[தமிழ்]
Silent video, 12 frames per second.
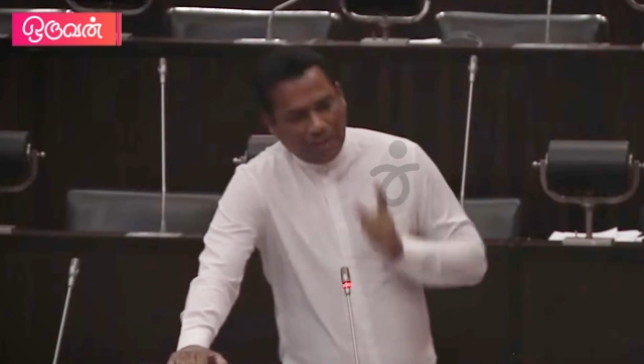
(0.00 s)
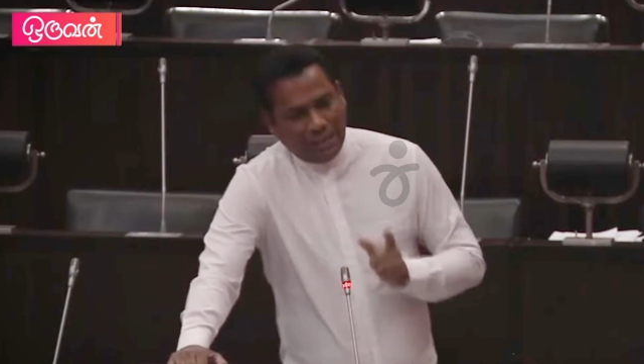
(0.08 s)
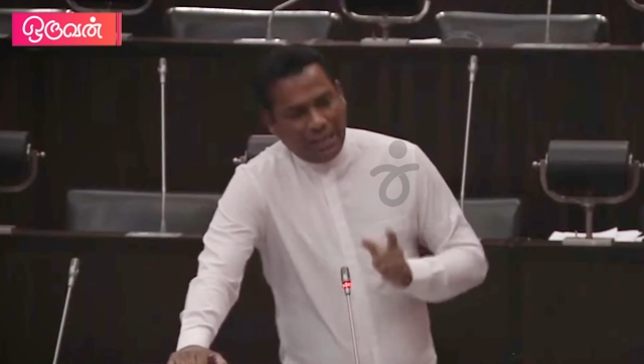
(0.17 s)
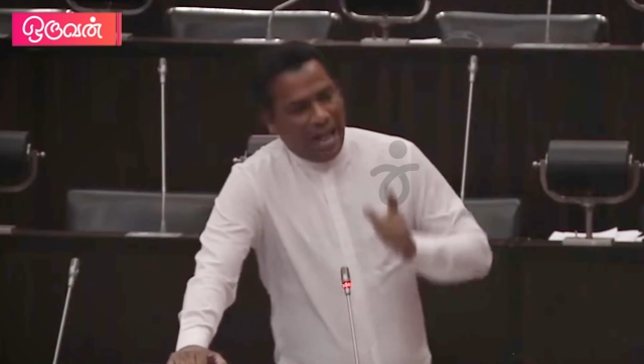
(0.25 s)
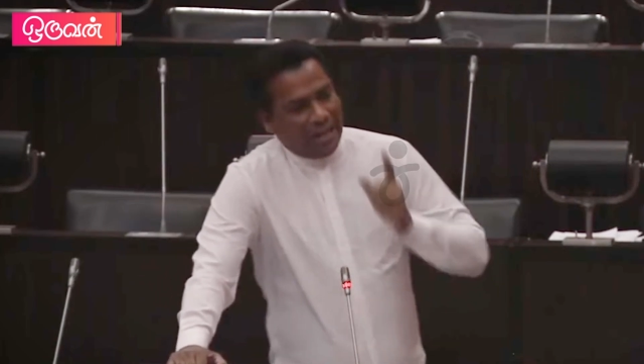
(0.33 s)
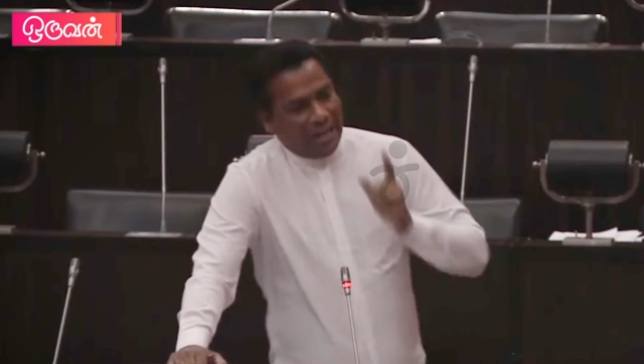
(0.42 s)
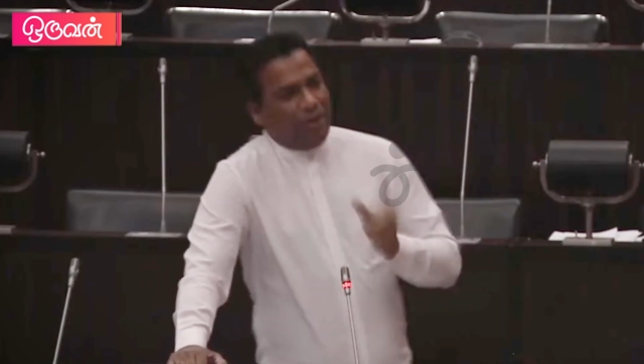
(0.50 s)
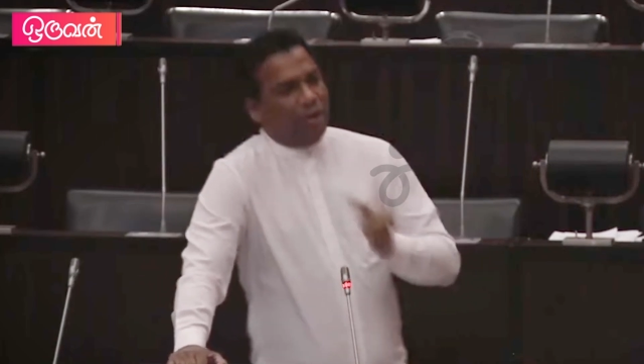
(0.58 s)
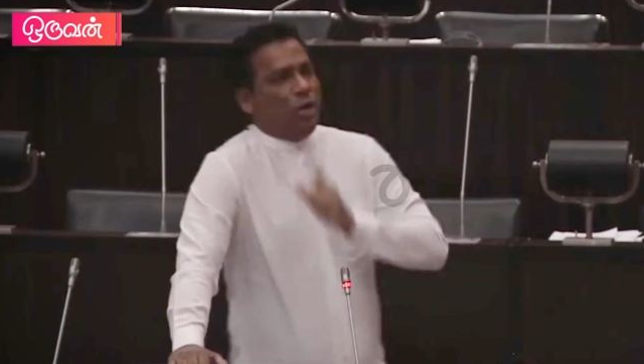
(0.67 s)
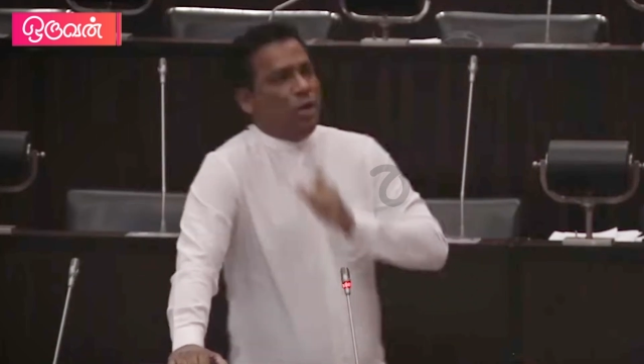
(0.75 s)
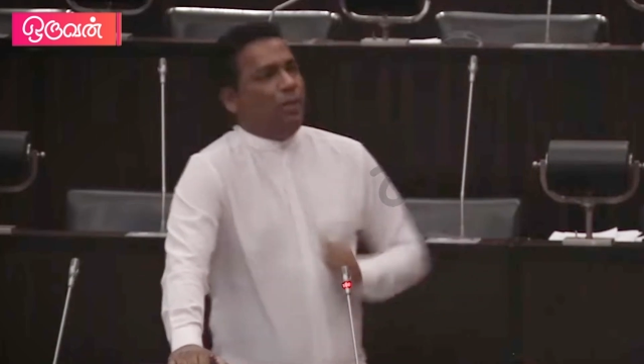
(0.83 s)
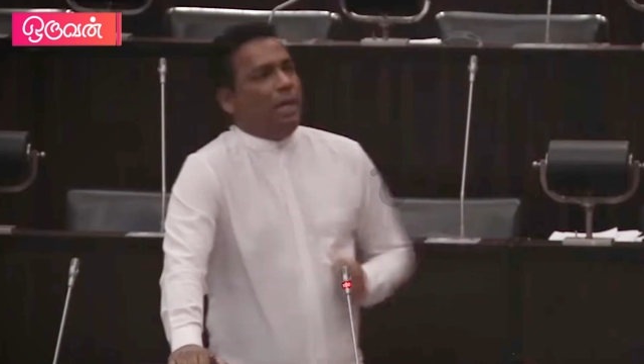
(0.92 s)
மக்கள்
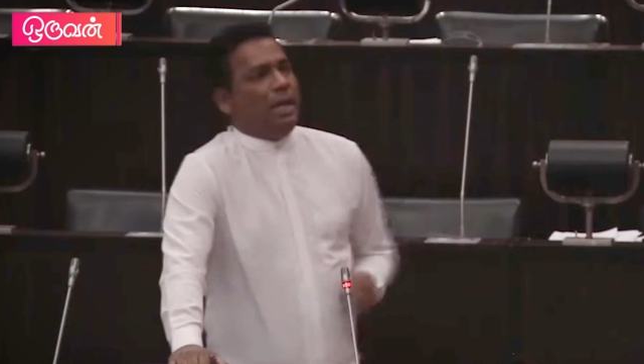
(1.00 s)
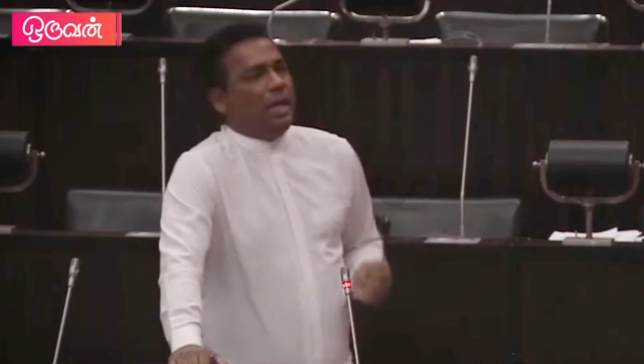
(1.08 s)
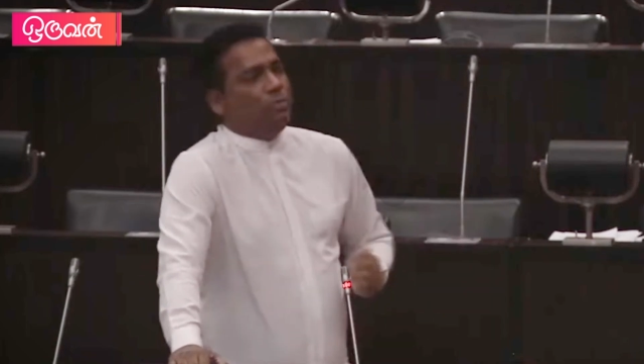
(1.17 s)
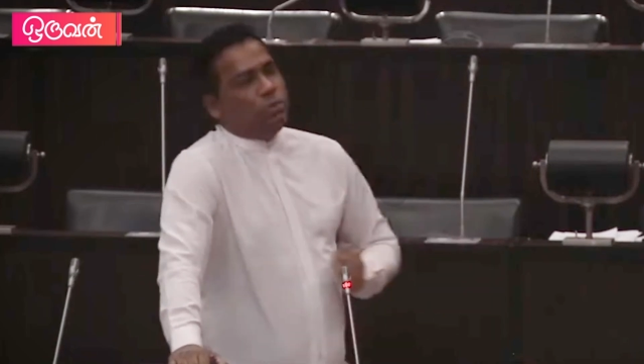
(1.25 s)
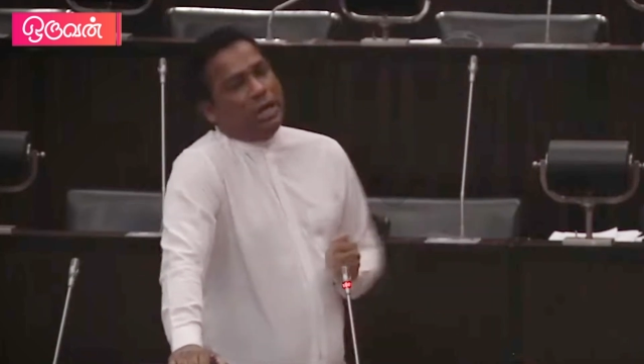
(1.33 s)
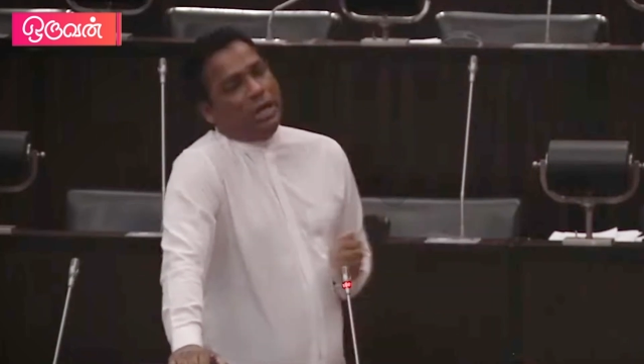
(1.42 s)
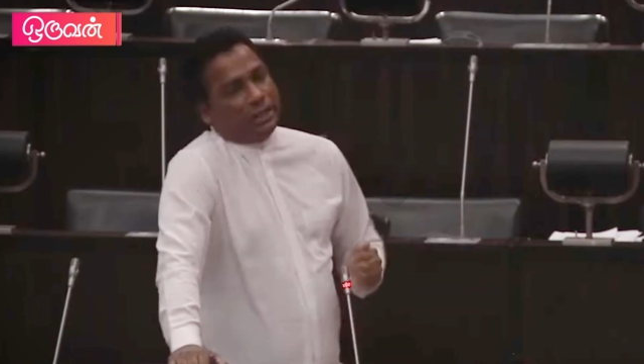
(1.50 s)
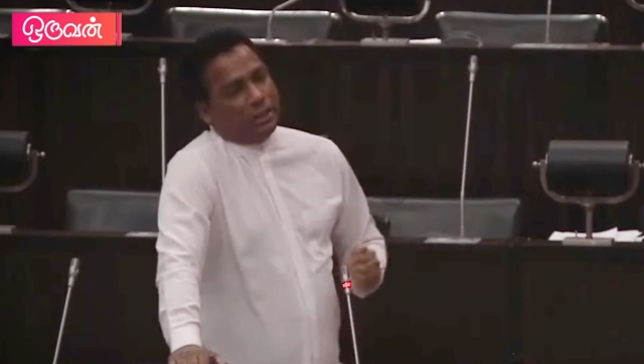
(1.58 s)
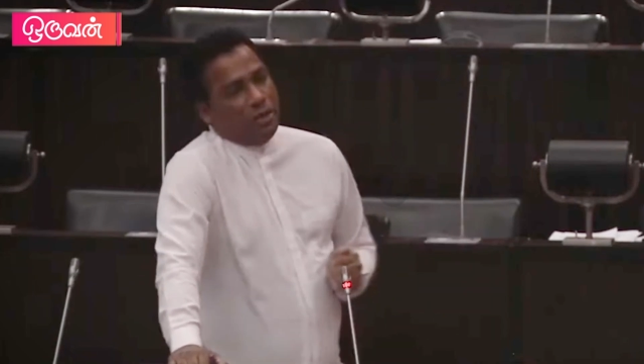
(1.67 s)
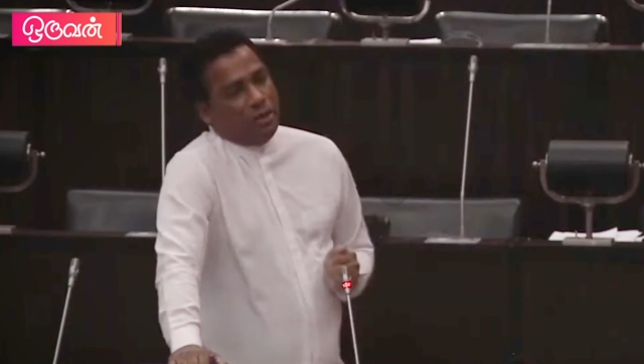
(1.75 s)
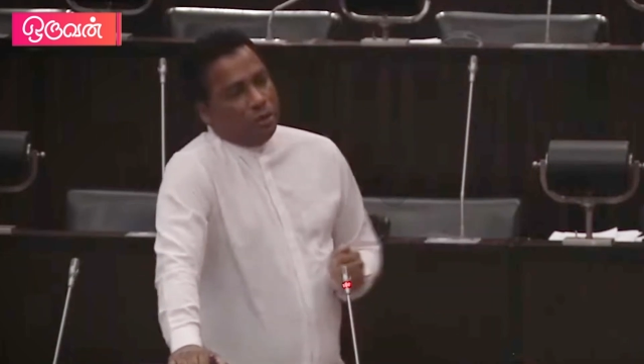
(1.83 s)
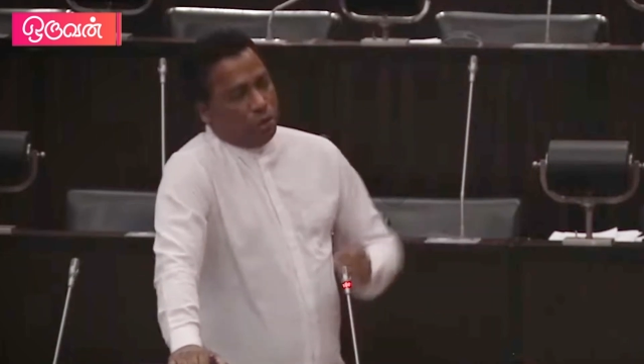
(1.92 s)
அனைவருடைய பெயரையும் உள்ளடங்கி
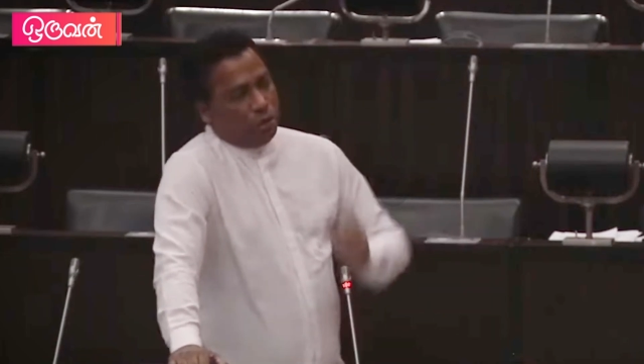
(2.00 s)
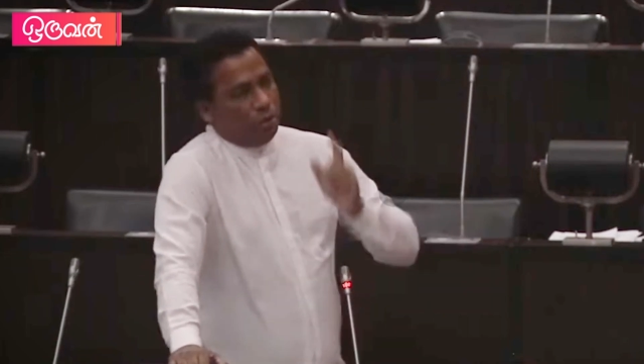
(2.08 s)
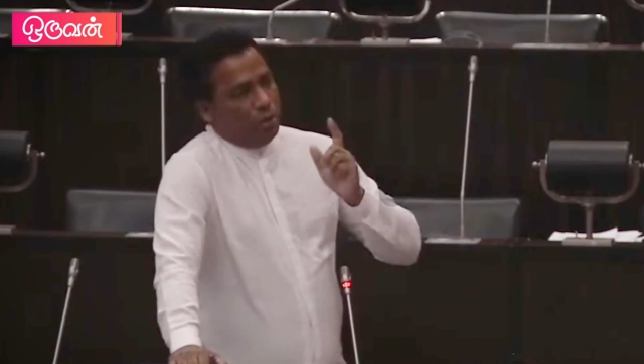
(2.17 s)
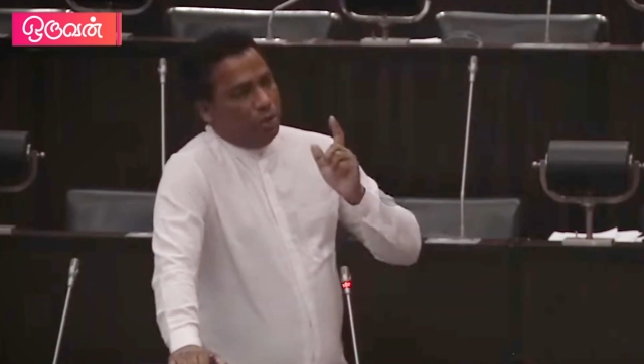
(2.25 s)
ஒரு